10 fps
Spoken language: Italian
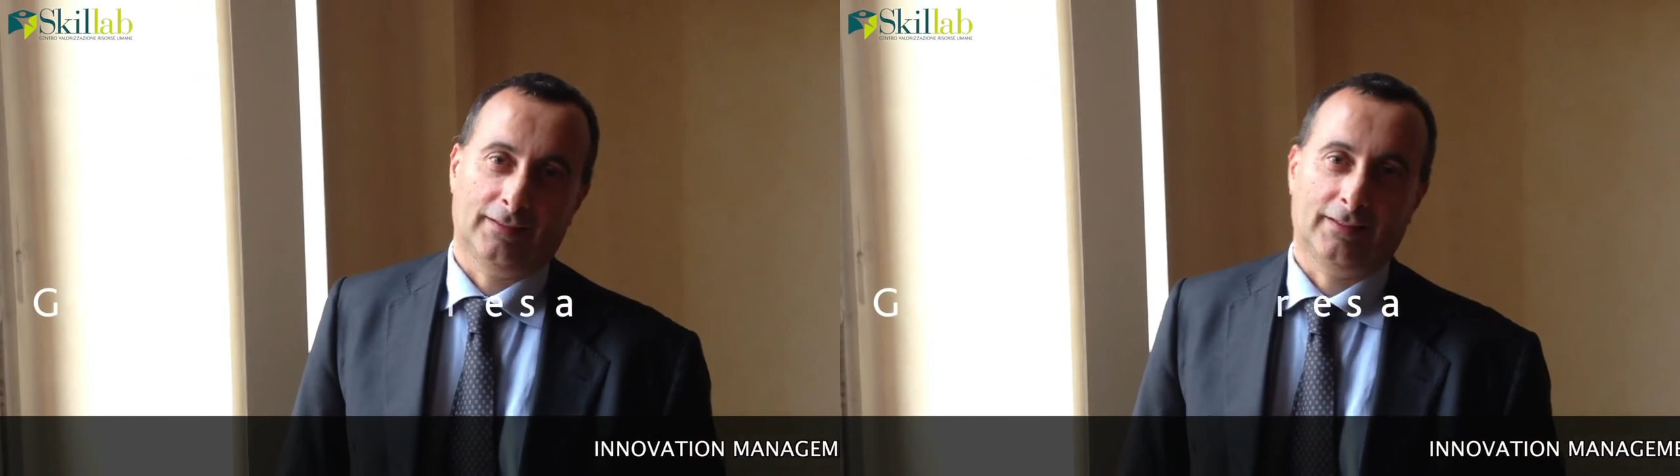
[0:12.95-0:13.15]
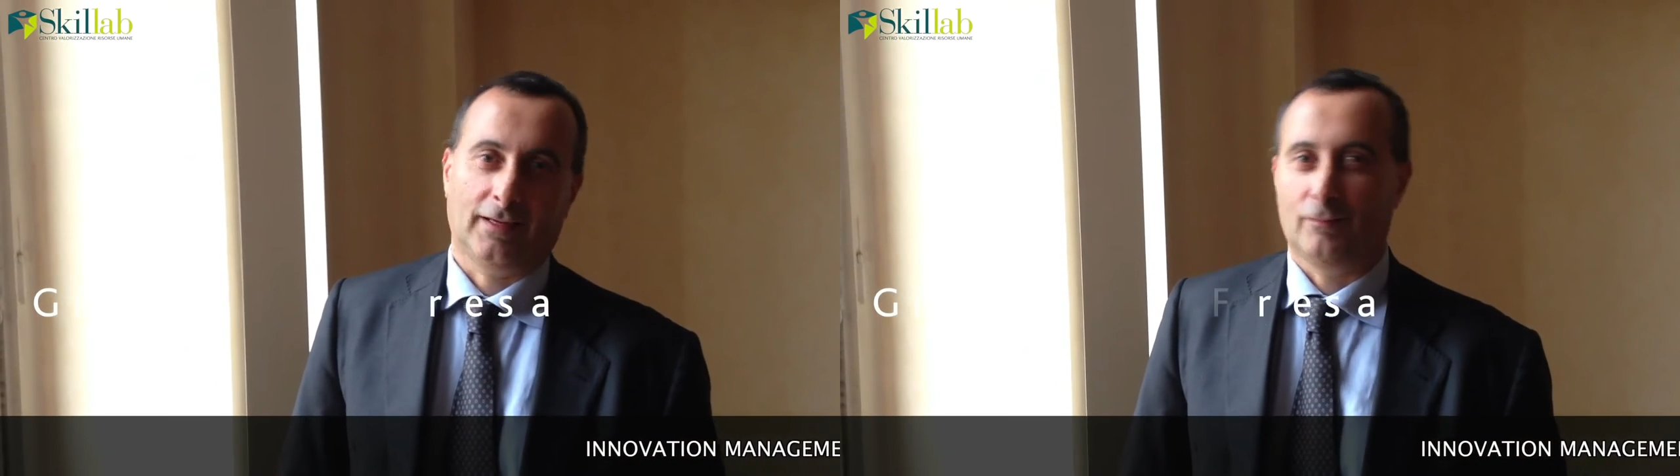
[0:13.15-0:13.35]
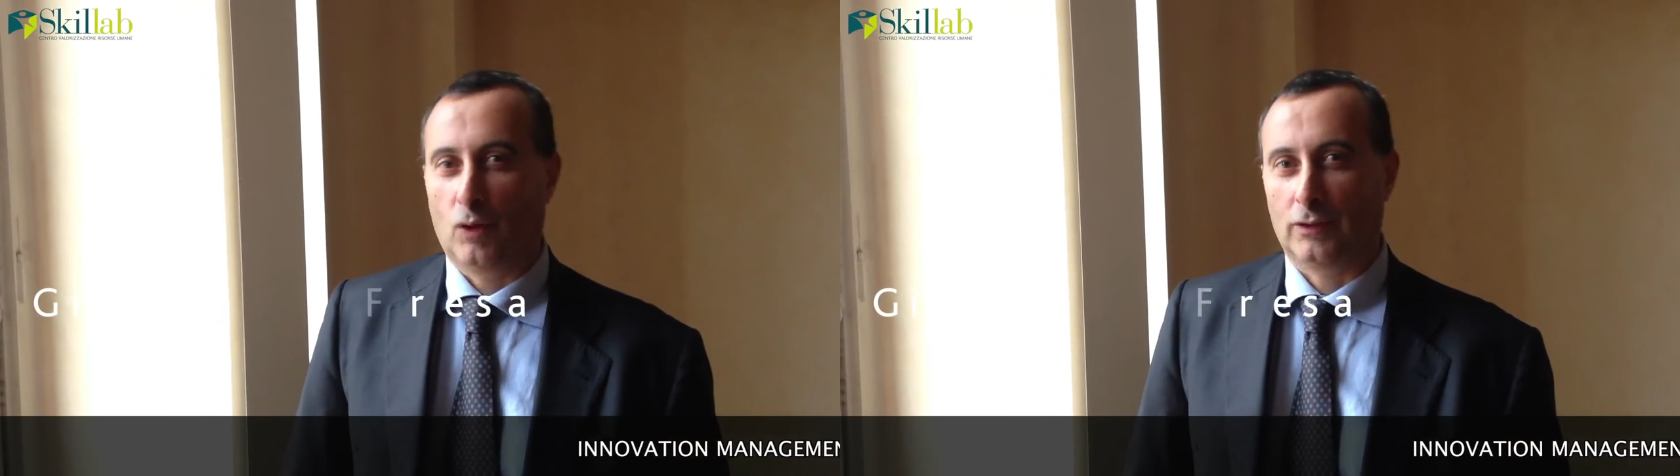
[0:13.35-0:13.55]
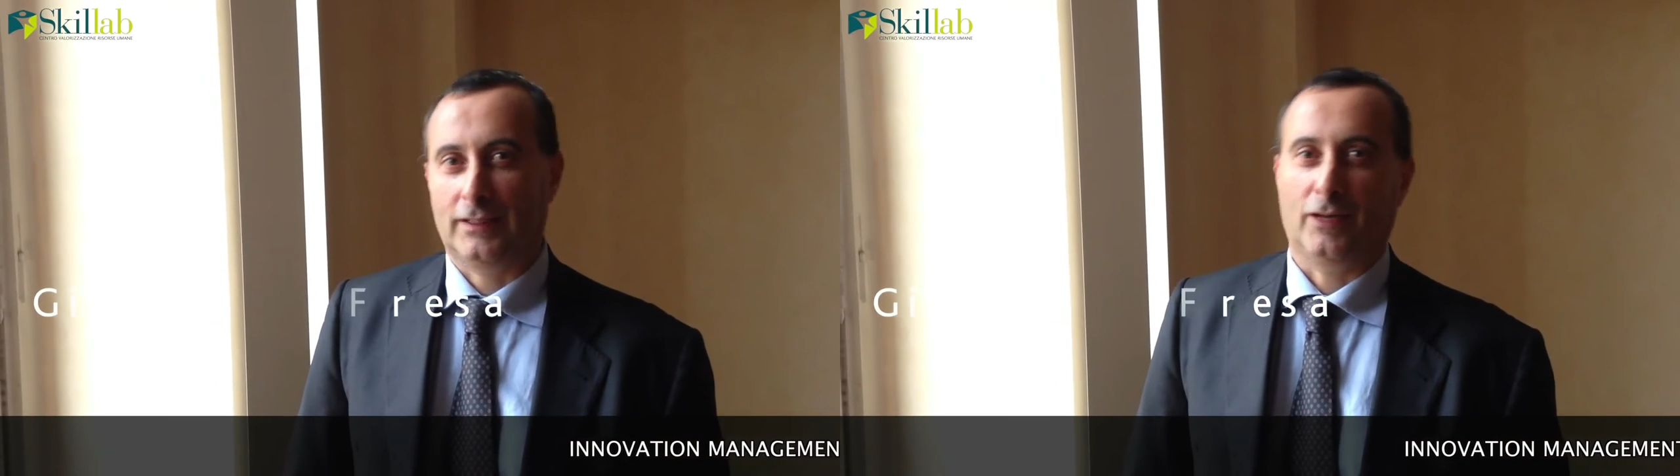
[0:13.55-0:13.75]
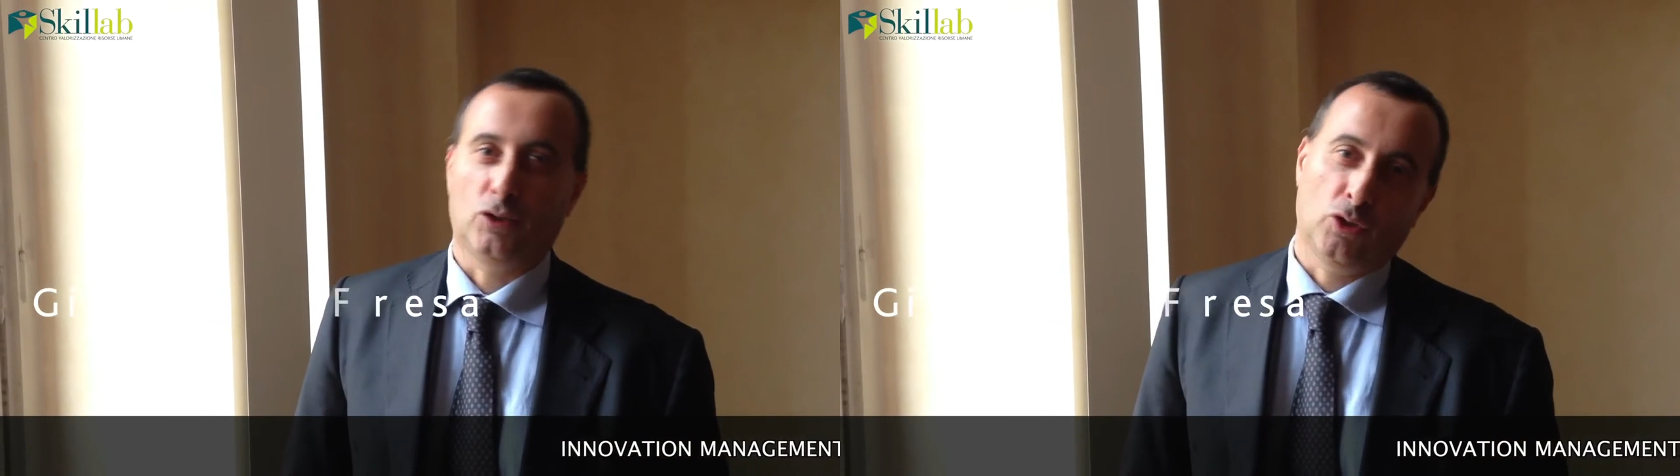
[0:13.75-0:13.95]

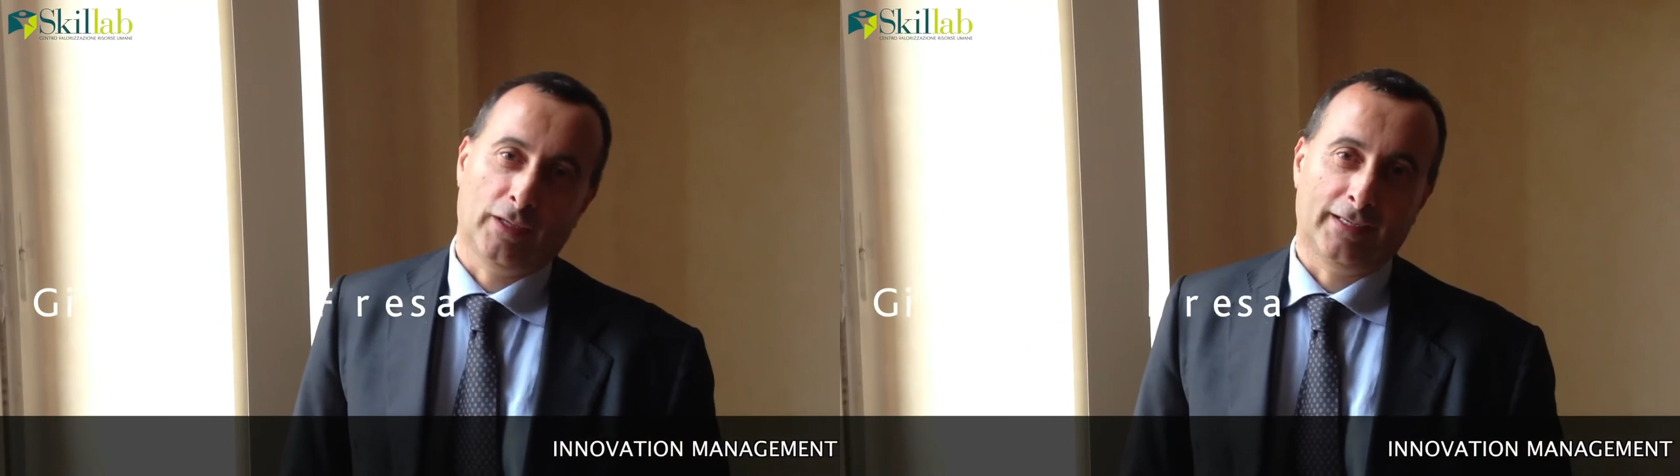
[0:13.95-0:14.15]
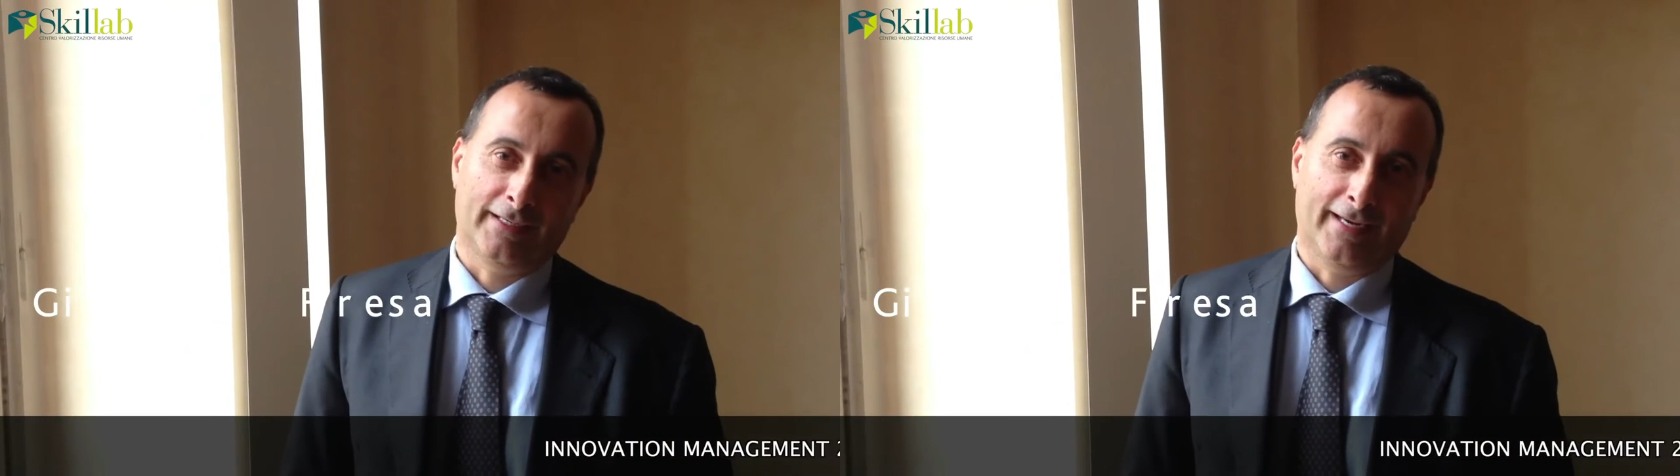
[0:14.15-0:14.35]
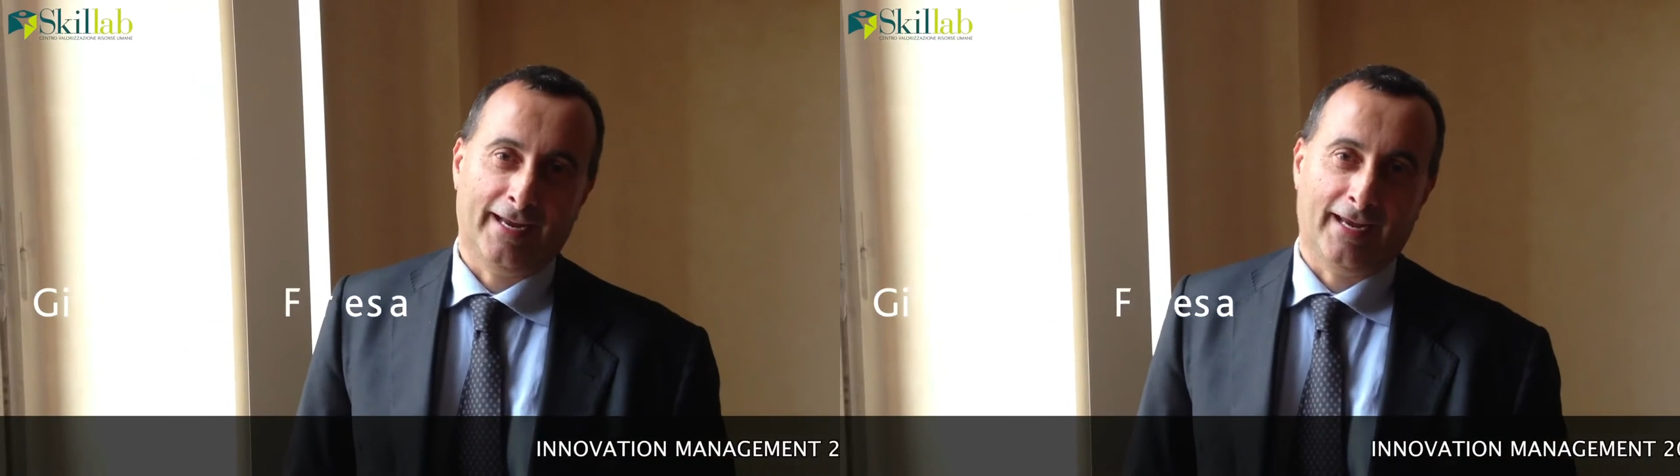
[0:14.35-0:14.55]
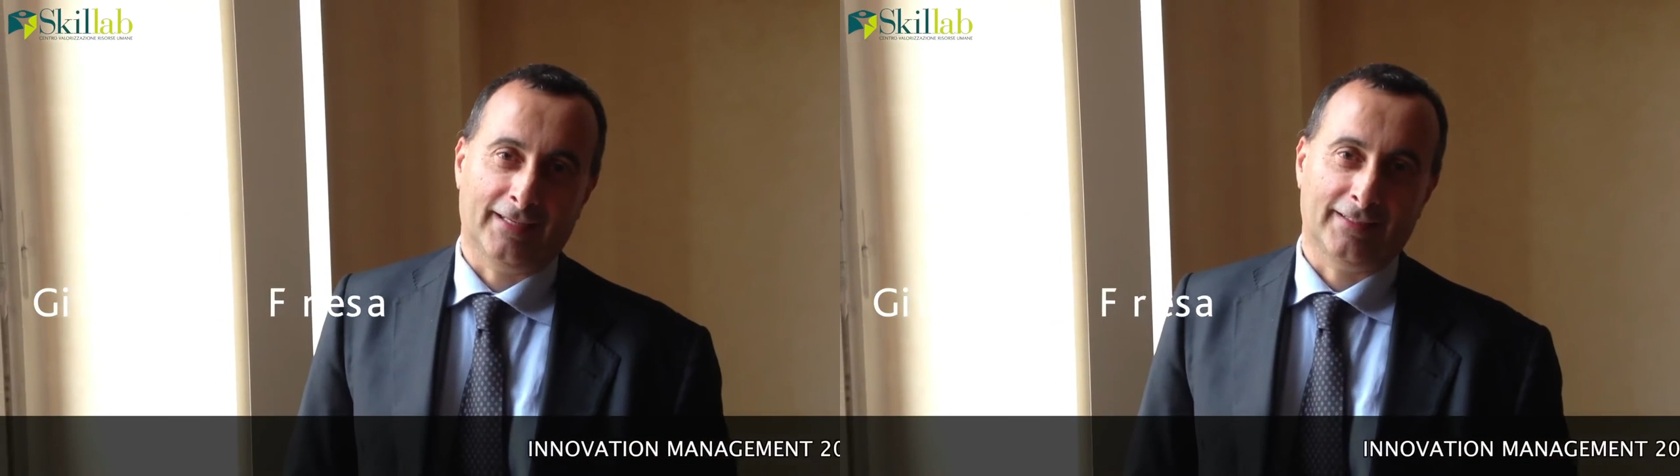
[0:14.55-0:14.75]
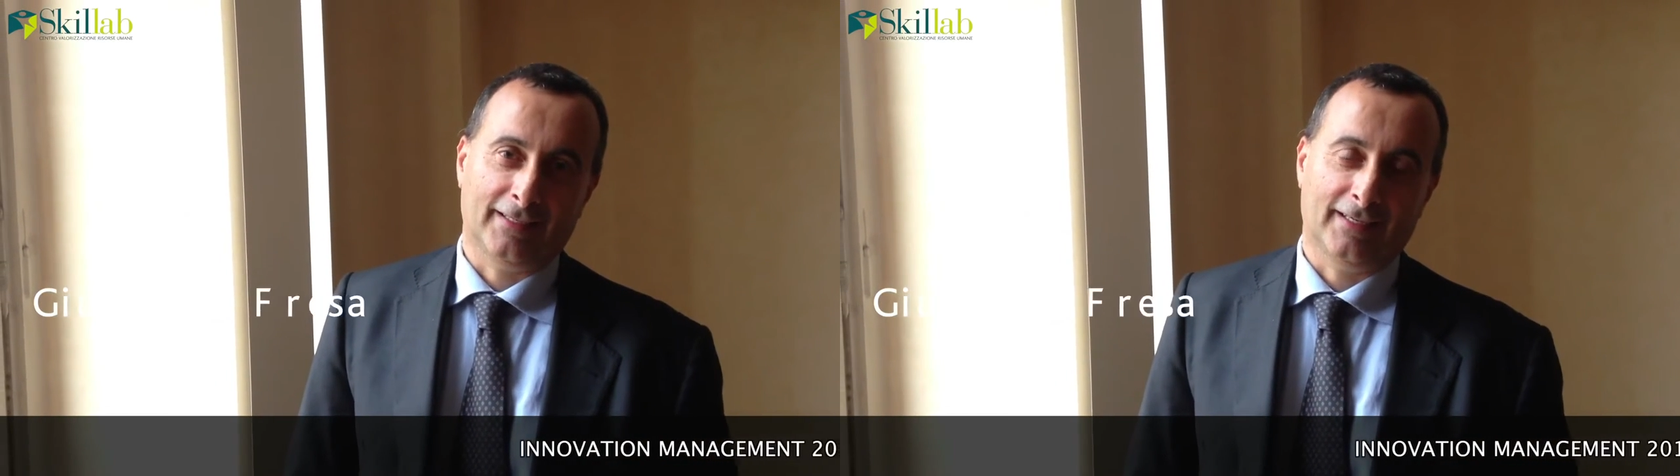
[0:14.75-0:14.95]
talvolta non
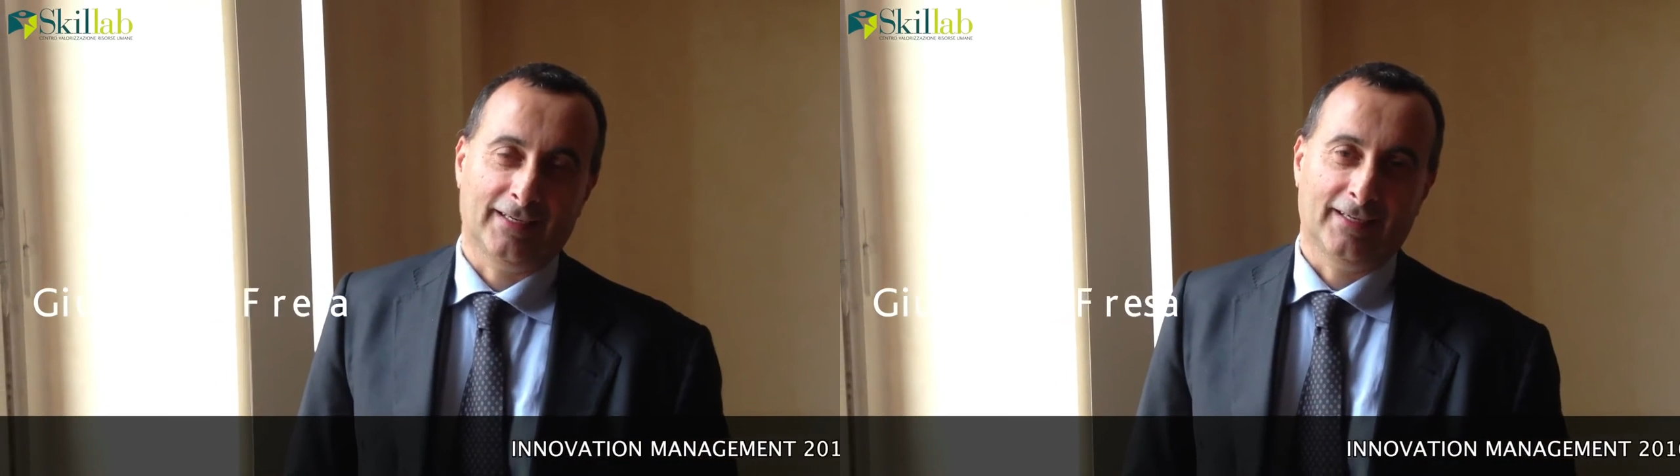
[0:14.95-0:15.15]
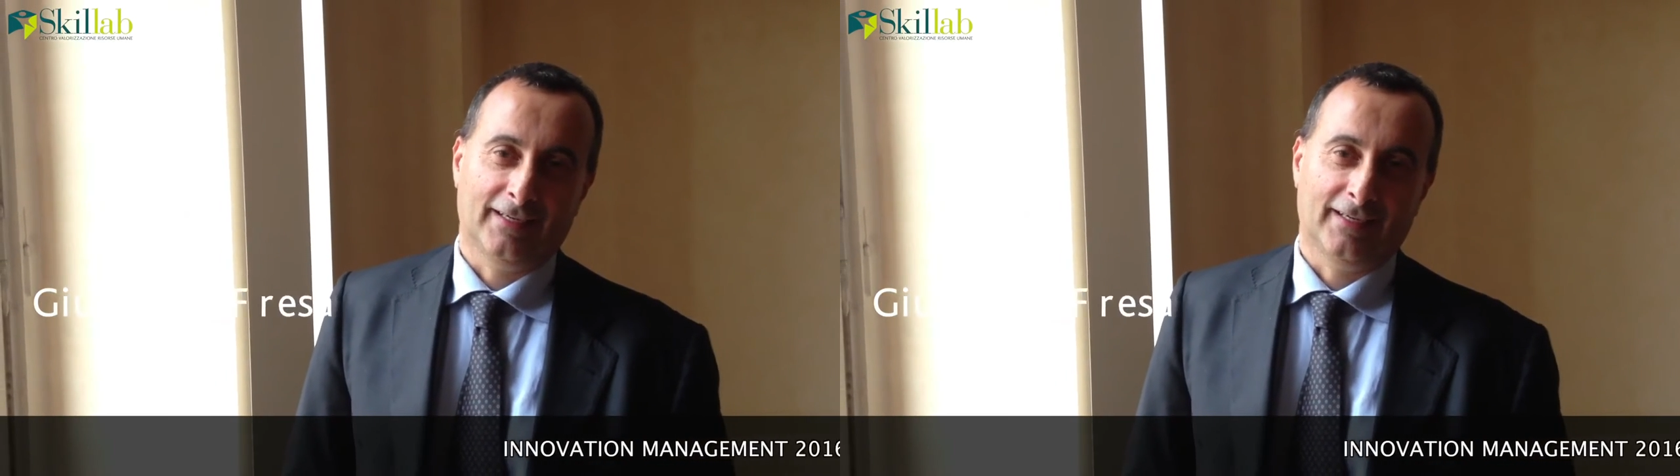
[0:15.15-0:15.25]
allineate,